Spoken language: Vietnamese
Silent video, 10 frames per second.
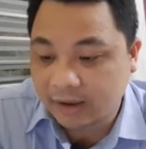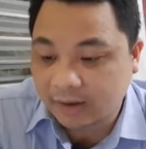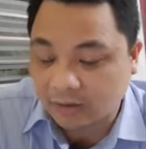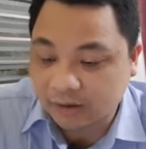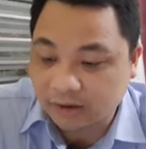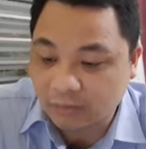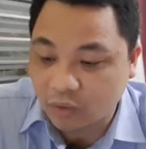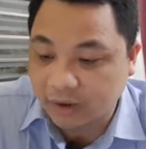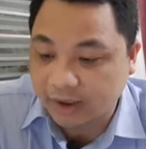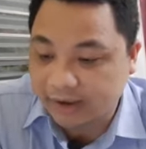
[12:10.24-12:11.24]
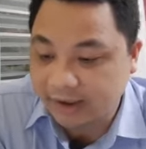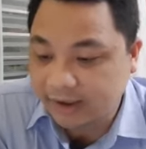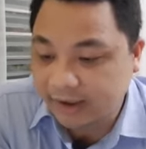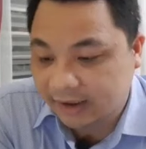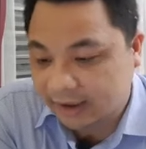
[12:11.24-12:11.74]
hoặc trong bộ đề
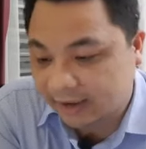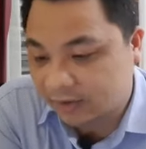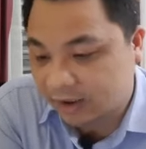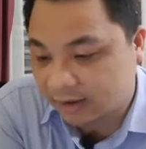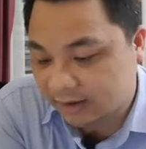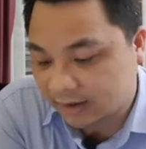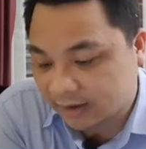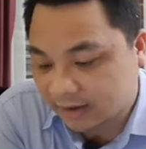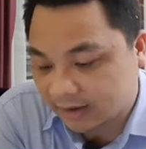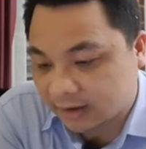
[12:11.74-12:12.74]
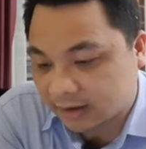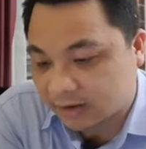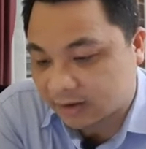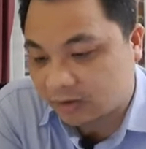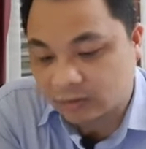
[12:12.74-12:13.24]
thi các em nhé thì ở câu
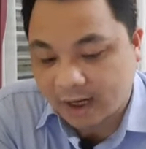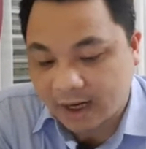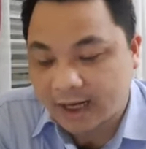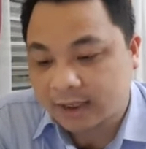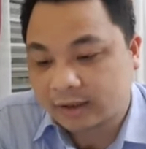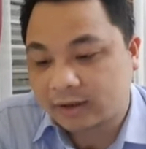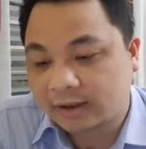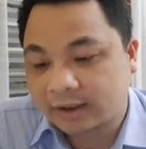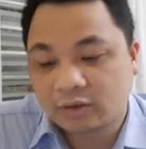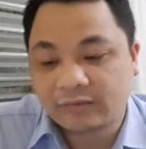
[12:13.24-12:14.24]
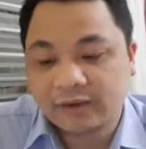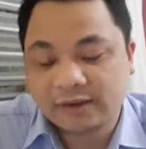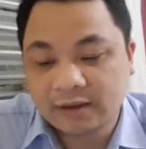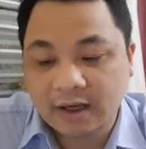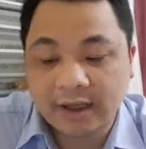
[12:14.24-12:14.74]
hỏi số 2 nó hỏi theo luật viên
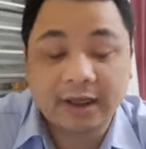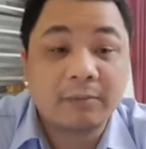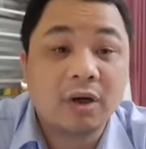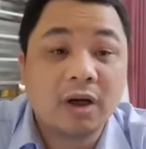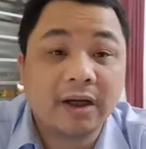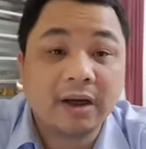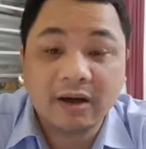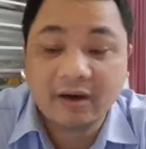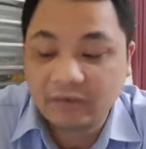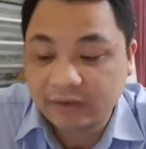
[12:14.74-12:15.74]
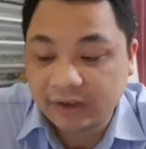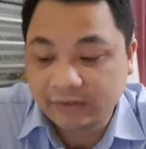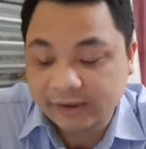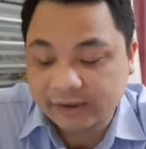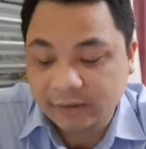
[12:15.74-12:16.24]
chức 2 điểm 10 khi
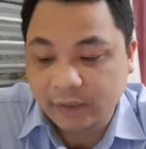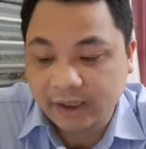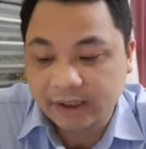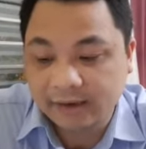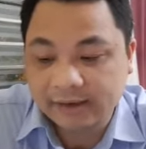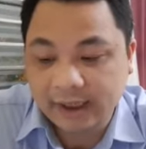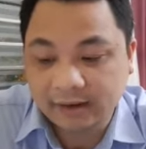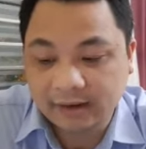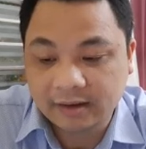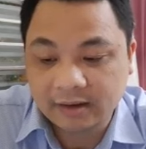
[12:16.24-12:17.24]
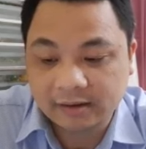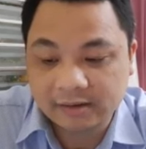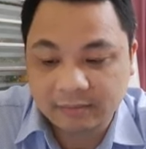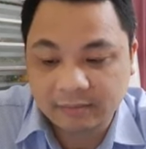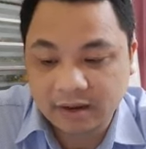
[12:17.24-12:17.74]
viên chức bị khiển trách thì thời
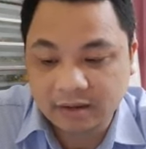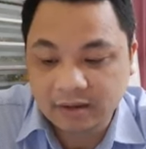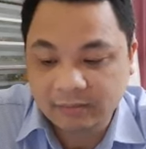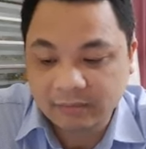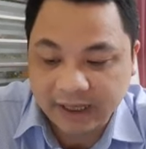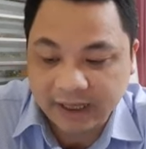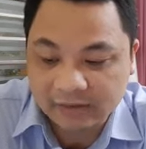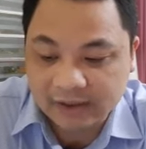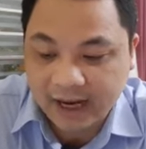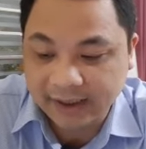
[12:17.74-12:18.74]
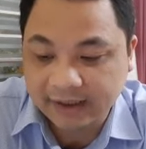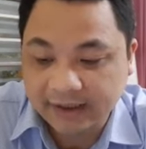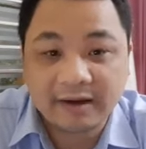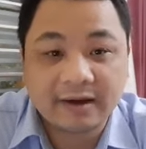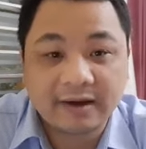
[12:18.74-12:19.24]
gian bị lâng lương bị kéo dài
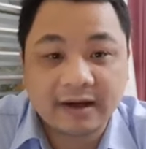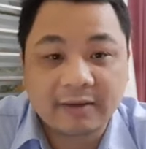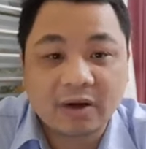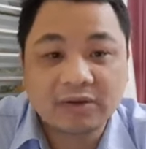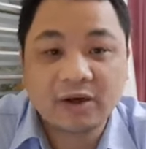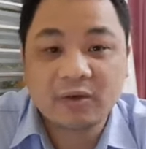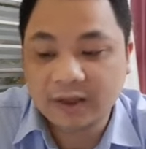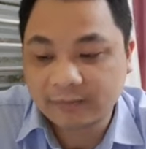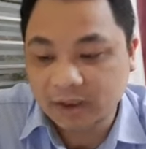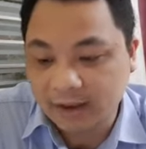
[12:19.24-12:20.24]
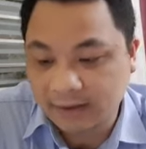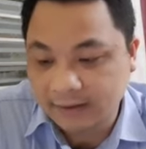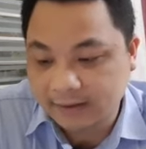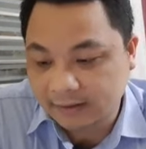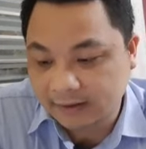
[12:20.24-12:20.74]
là bao nhiêu em nhé
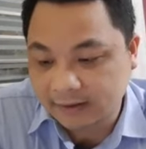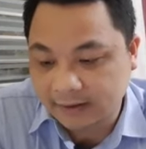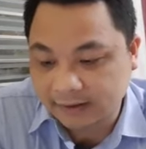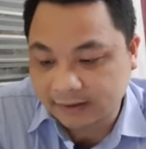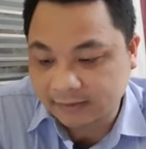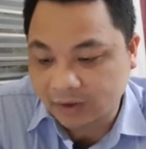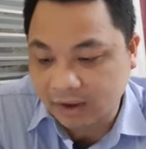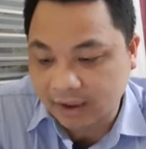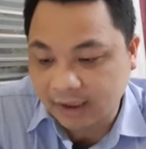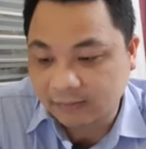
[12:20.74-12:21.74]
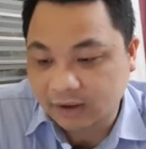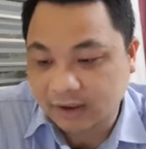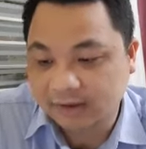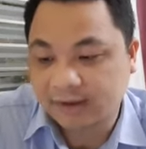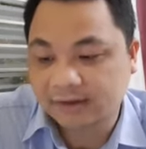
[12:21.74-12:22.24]
thì uh, xin mời các em
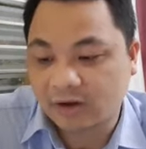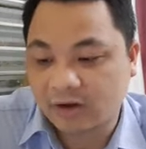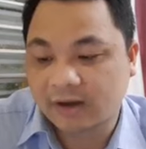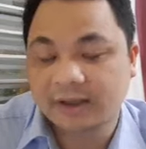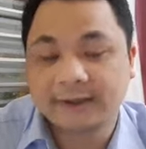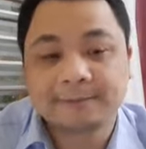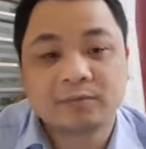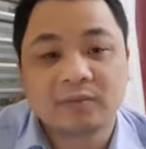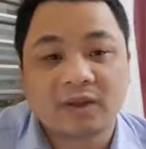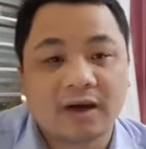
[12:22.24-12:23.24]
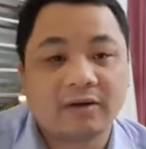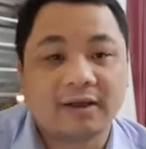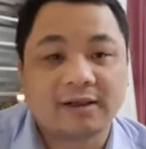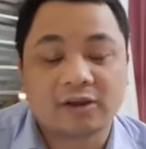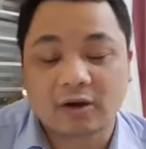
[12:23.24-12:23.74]
thấy rất là rõ ở đây ta có
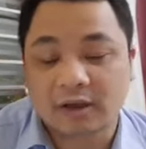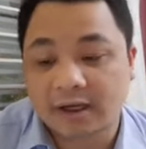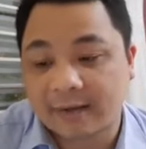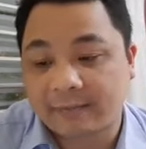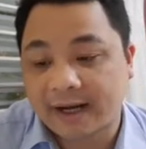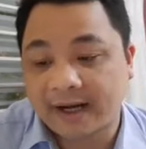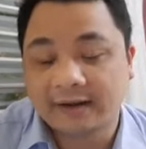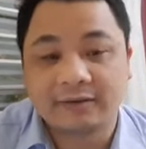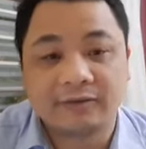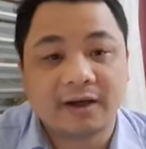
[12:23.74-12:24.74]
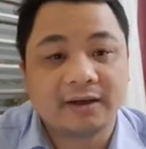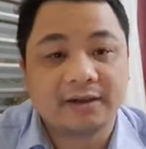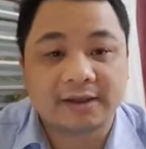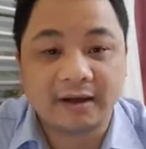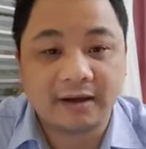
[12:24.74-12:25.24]
thể chọn các đáp án đúng không ạ
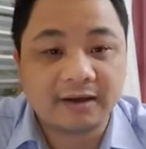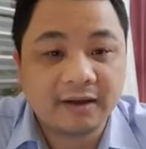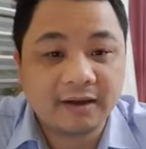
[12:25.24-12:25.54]
trả lời